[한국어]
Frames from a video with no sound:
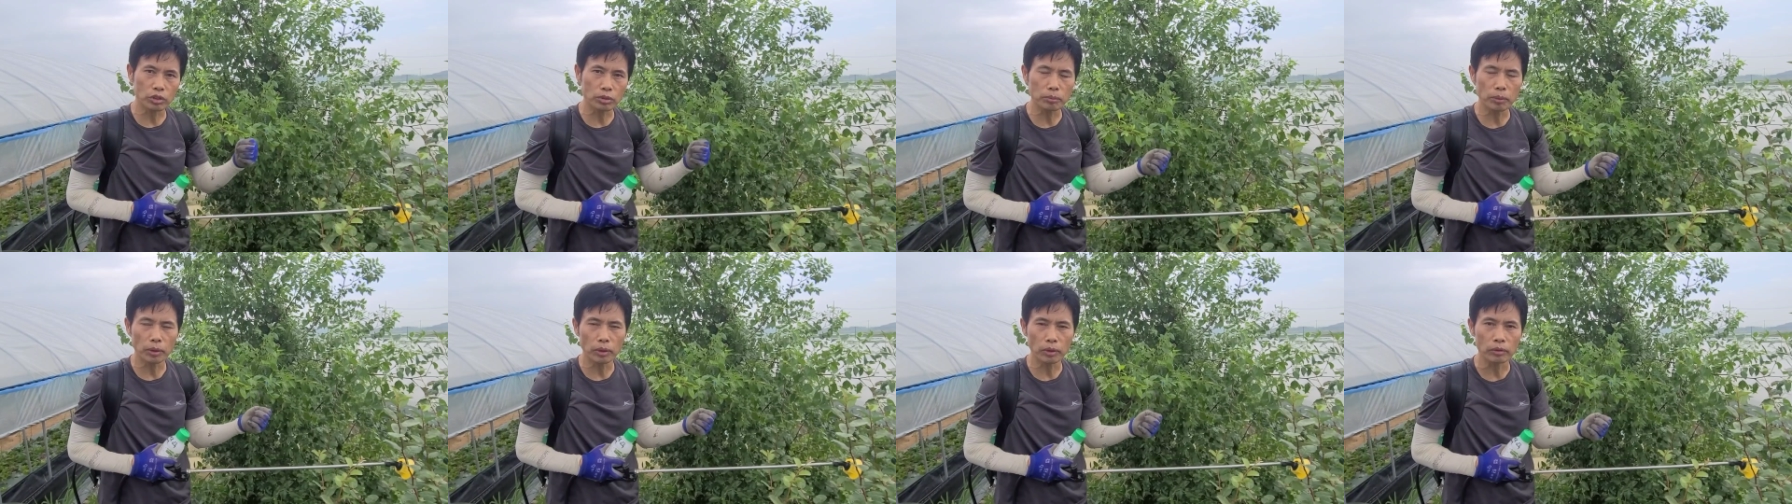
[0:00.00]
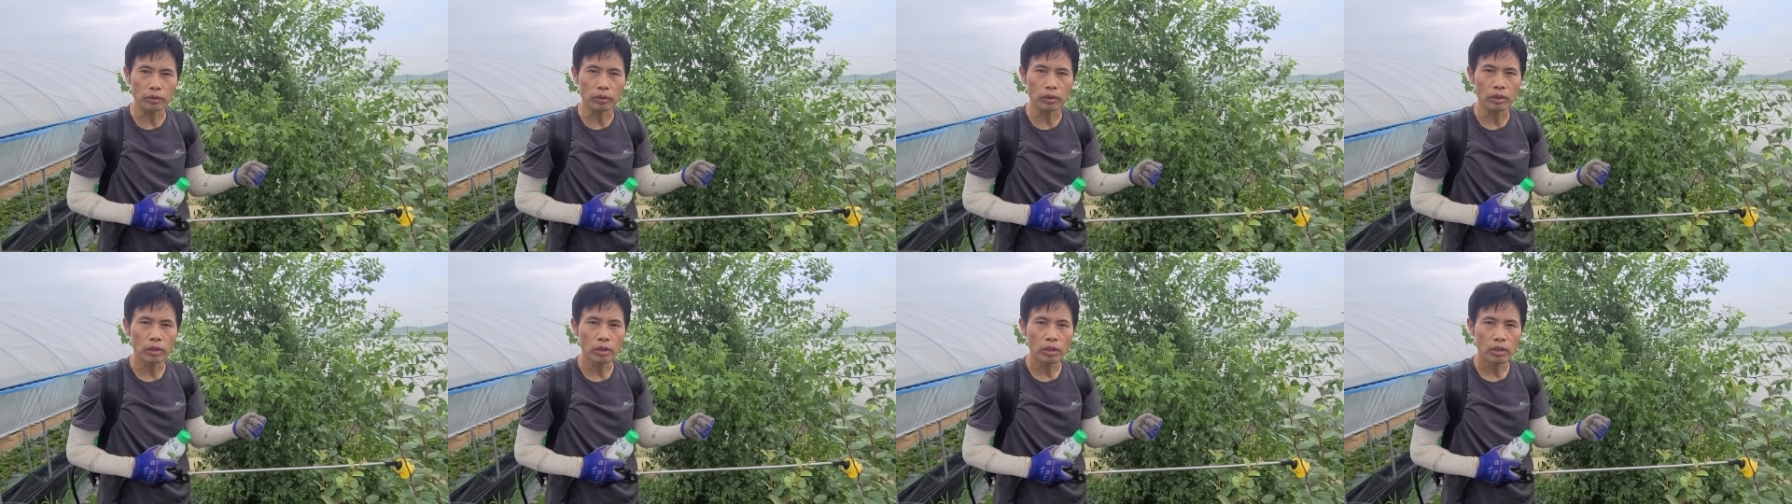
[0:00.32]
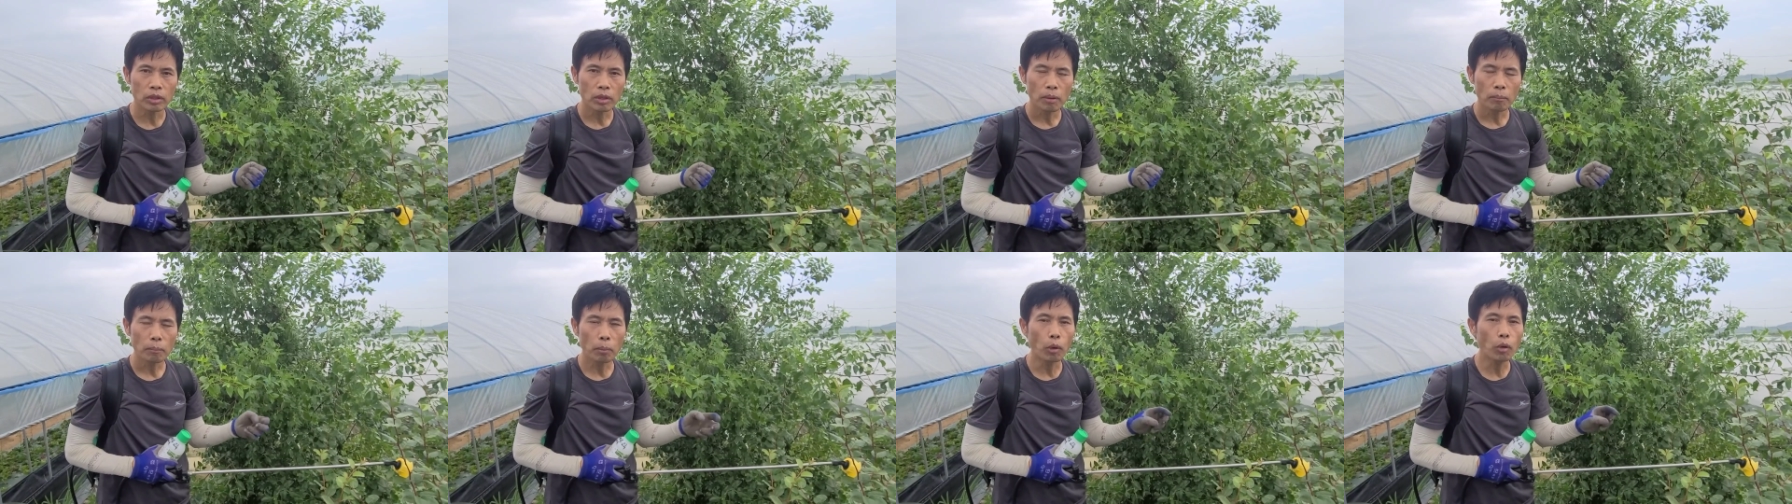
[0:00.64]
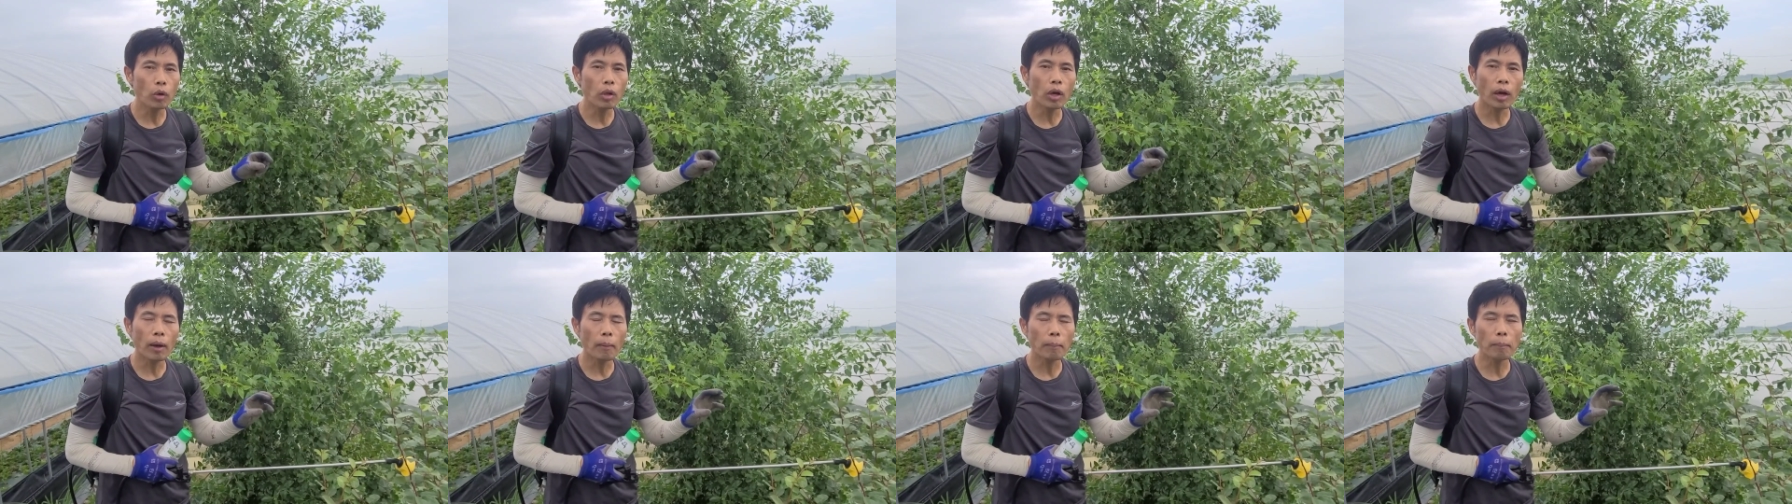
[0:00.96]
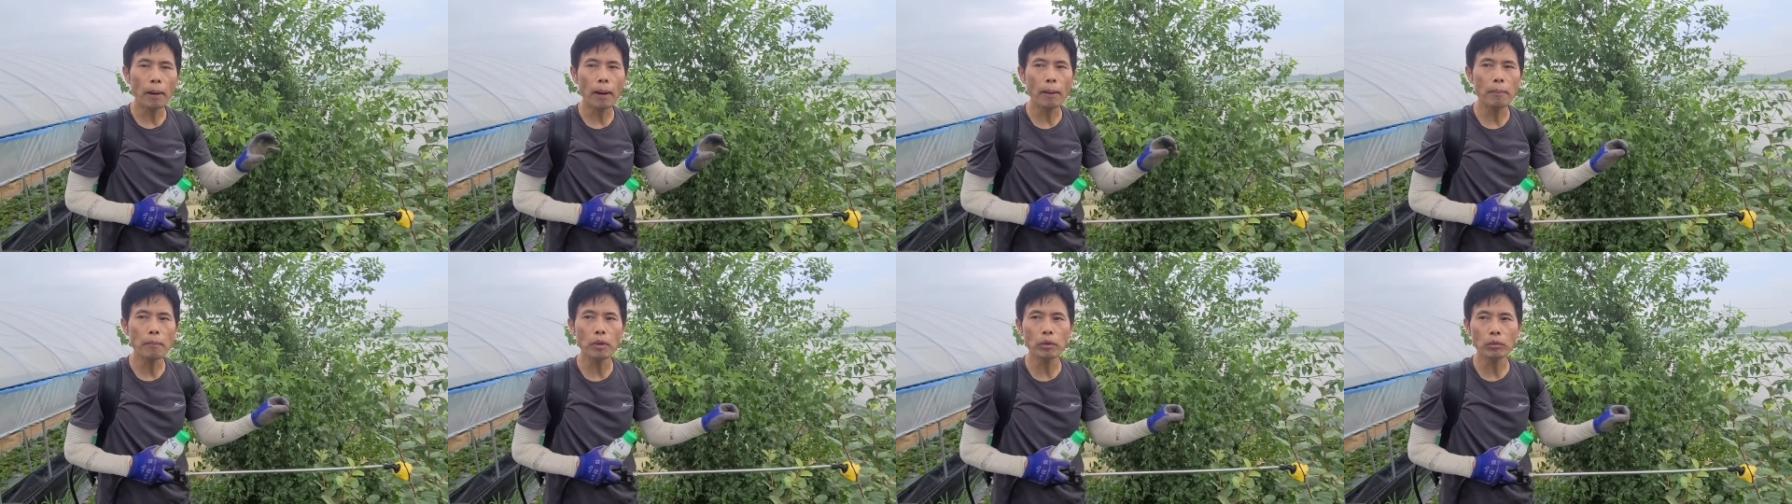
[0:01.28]
치면 벌레가
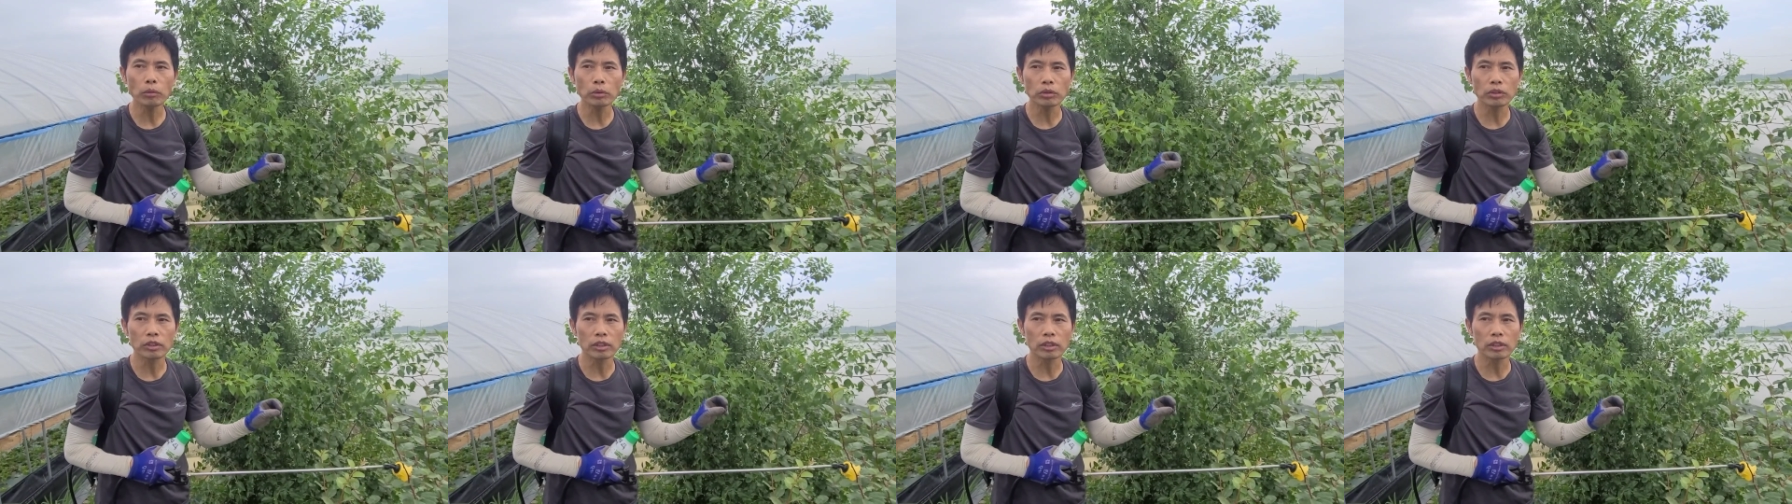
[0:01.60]
파먹고